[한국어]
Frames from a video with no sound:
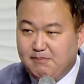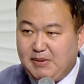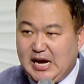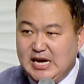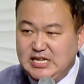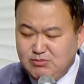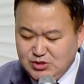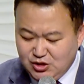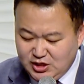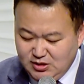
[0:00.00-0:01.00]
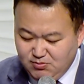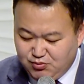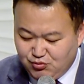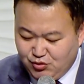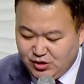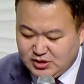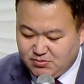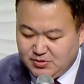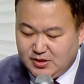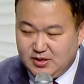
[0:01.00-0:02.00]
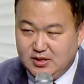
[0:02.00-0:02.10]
방임적인 부모였습니다.